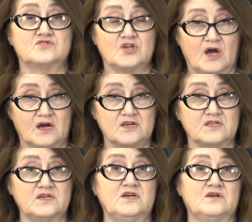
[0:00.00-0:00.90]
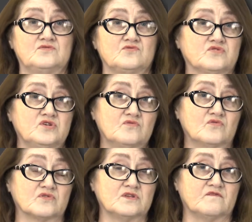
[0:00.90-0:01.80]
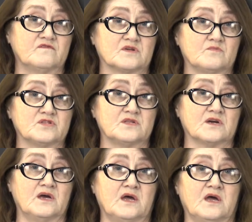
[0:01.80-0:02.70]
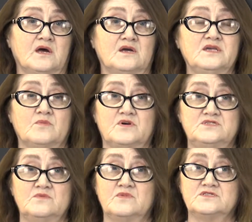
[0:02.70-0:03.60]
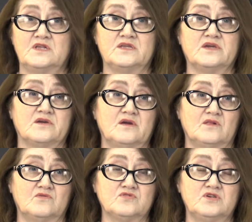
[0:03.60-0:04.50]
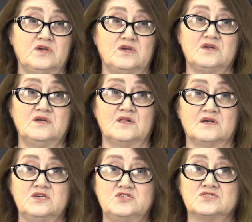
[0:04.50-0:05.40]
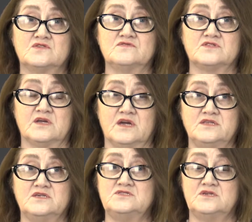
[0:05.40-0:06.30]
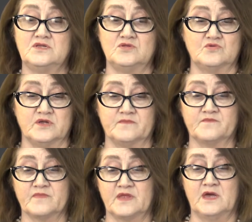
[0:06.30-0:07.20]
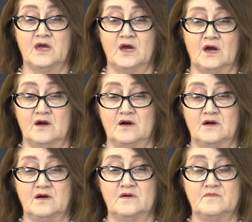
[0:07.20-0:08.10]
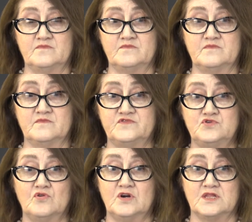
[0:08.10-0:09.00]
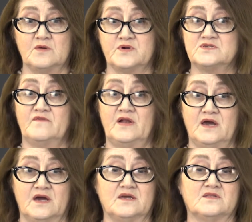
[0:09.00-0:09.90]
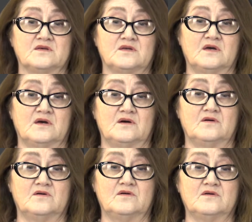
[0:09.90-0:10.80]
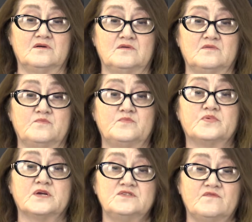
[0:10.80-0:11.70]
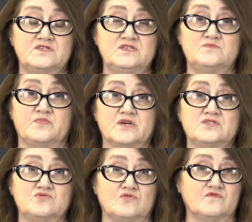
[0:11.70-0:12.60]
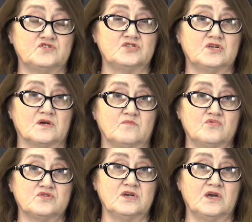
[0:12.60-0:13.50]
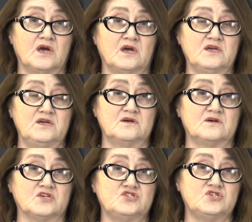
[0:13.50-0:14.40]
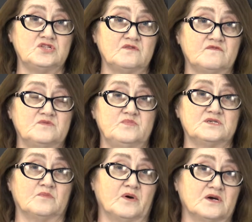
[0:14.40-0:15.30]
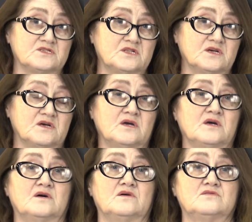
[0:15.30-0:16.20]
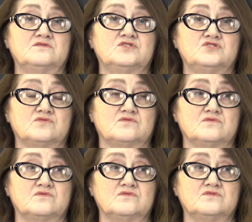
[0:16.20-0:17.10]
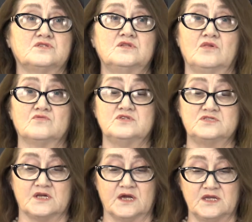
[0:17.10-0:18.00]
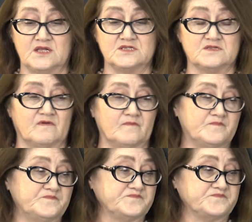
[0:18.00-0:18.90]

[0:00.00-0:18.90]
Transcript: шахт и других горных выработок – необходимо знание геологии и геологического строения территорий. Все это позволяет э, производить проектировочные работы и рассчитывать безопасные э, значит, э, технологии строительства.